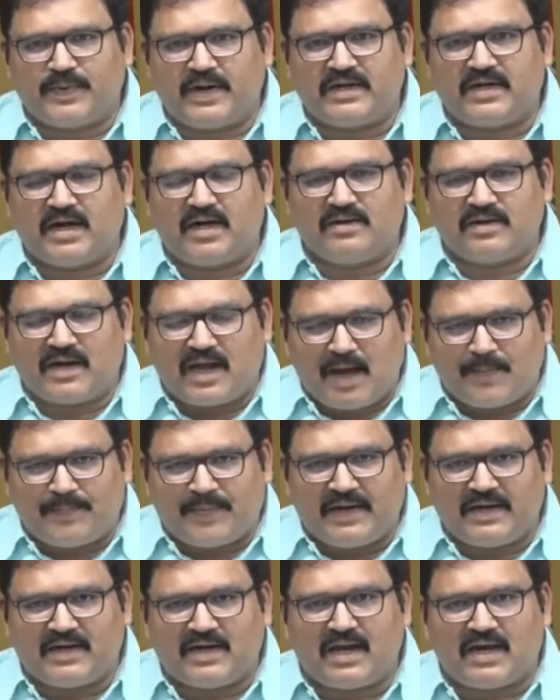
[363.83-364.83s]
కేసు పెట్టాడు
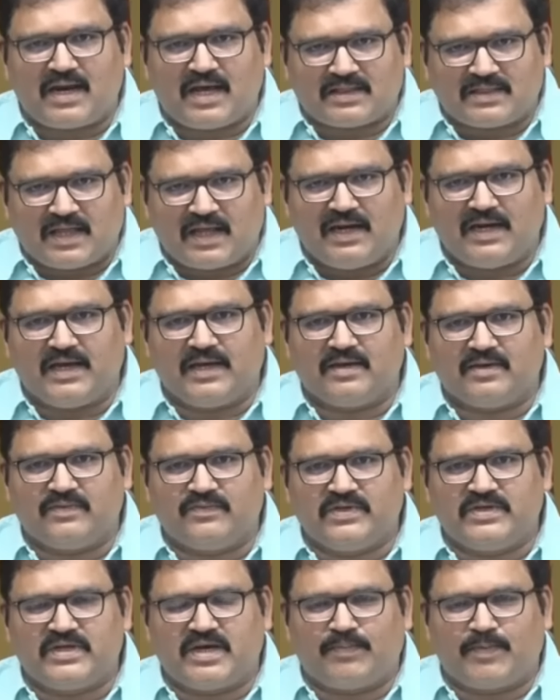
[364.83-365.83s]
నాపైన నా
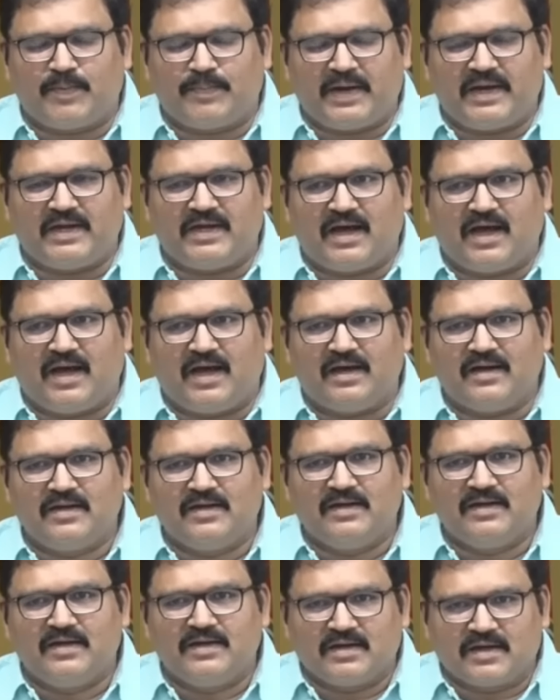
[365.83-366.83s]
తల్లి విజయమ్మ పైన
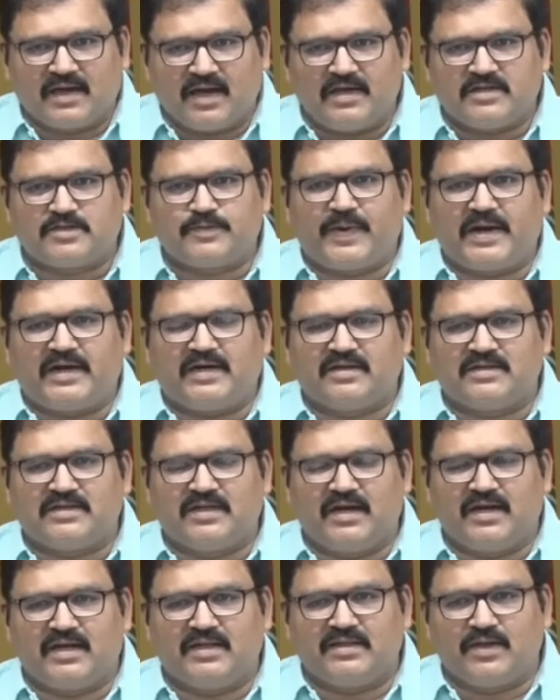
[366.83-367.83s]
కేసు
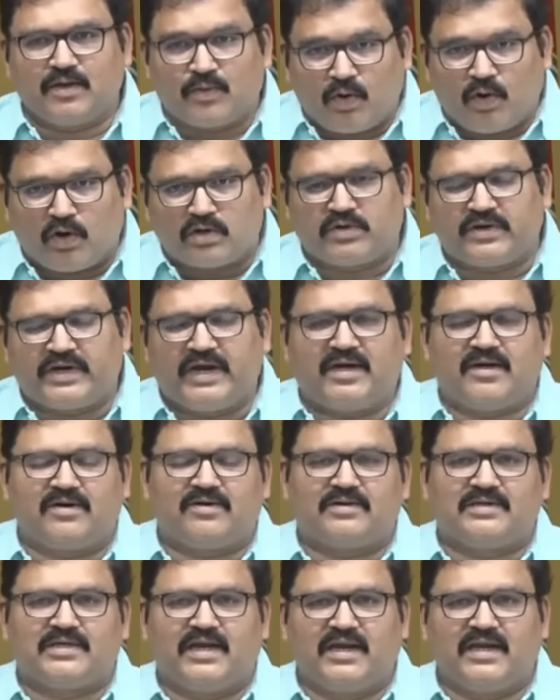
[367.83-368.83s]
పెట్టడం జరిగింది కోర్టు
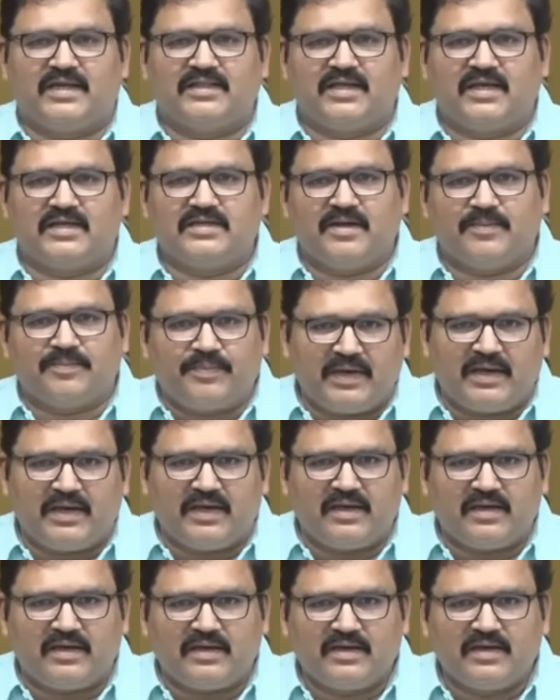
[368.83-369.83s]
గీడటం జరిగింది అని
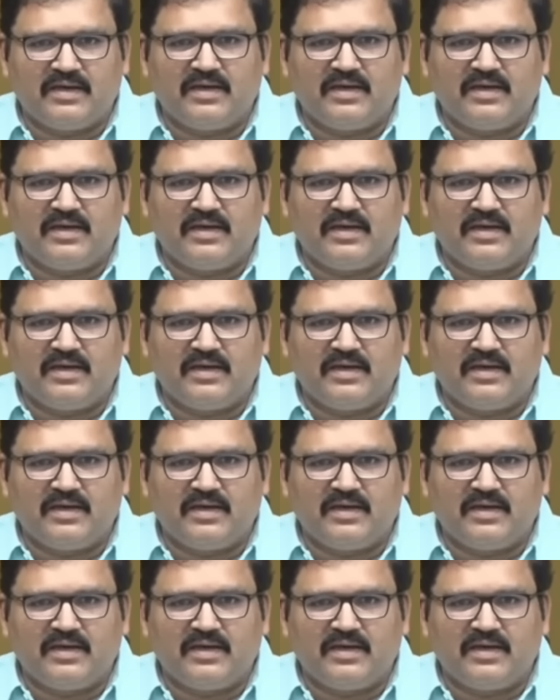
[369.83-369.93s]
చెప్పి